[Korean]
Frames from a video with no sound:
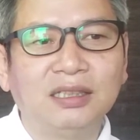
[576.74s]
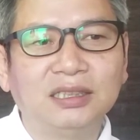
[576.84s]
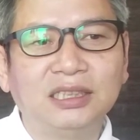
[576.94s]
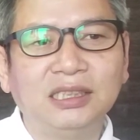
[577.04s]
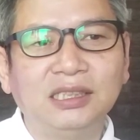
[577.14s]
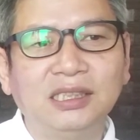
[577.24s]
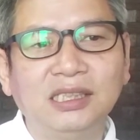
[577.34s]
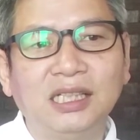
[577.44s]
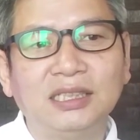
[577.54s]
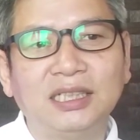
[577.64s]
역시
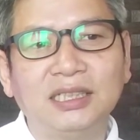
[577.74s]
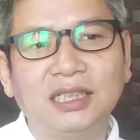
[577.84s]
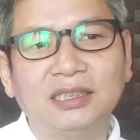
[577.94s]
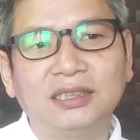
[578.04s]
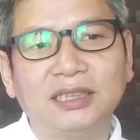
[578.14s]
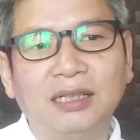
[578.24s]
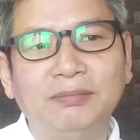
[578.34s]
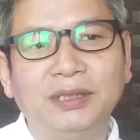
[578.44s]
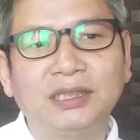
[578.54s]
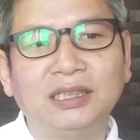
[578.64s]
느리게 세상을
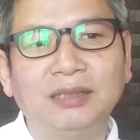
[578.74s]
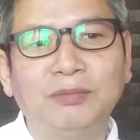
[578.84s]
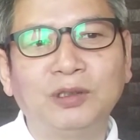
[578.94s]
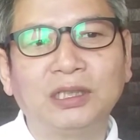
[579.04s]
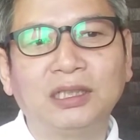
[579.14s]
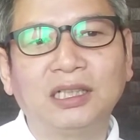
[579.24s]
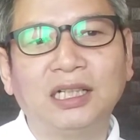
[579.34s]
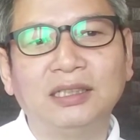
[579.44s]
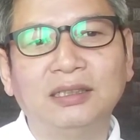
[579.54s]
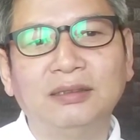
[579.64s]
살폈기에
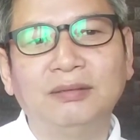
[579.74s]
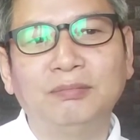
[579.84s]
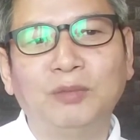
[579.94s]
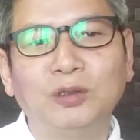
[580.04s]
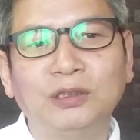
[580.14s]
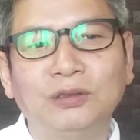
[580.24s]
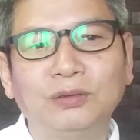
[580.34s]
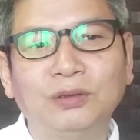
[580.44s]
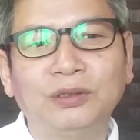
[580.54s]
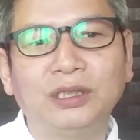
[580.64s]
목격한
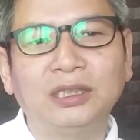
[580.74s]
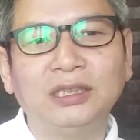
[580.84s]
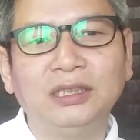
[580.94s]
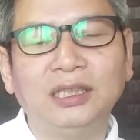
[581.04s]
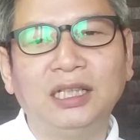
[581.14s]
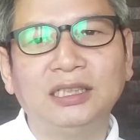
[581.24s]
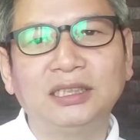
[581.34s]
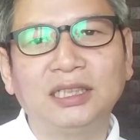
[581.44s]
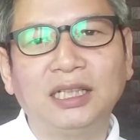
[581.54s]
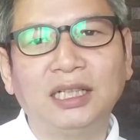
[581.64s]
목련꽃들의
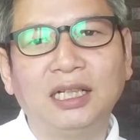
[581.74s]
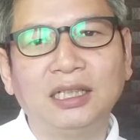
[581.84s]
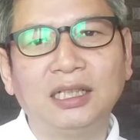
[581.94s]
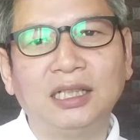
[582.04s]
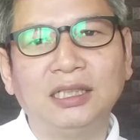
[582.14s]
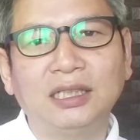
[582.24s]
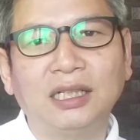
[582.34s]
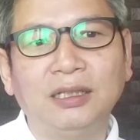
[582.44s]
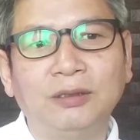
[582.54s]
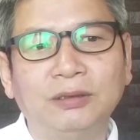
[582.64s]
애정행각
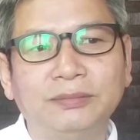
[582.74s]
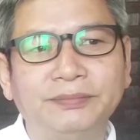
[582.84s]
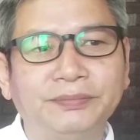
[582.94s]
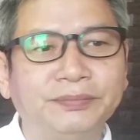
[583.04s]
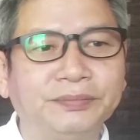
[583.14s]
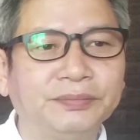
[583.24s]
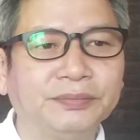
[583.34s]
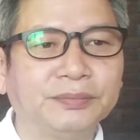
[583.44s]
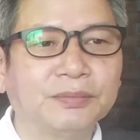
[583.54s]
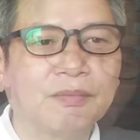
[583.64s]
아닐까요?
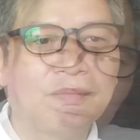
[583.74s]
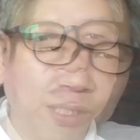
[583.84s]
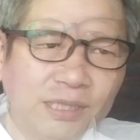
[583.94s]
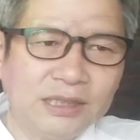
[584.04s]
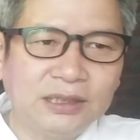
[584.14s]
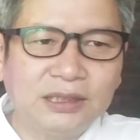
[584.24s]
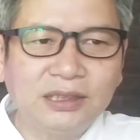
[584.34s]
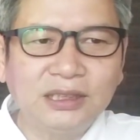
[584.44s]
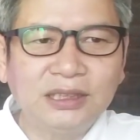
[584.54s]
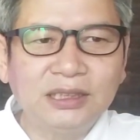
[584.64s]
오래전
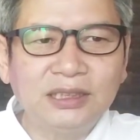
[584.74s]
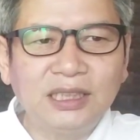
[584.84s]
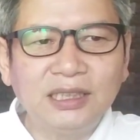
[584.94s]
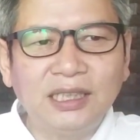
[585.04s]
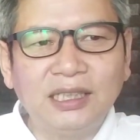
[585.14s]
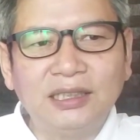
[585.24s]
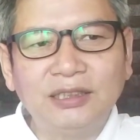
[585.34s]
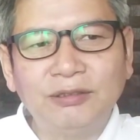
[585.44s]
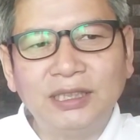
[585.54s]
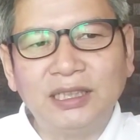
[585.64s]
어느 선상에
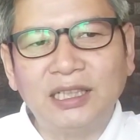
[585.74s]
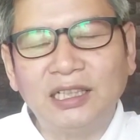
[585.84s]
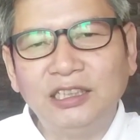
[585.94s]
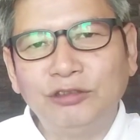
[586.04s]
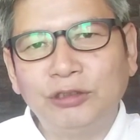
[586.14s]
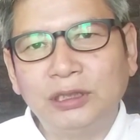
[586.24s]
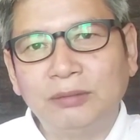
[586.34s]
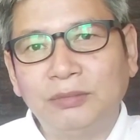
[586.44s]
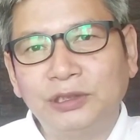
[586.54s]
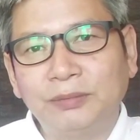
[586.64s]
너와 나란히
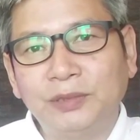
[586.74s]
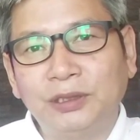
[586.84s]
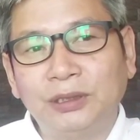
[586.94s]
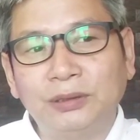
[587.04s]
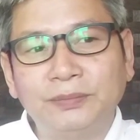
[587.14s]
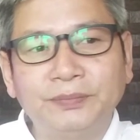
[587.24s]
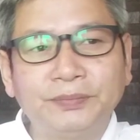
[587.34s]
누웠던 모습도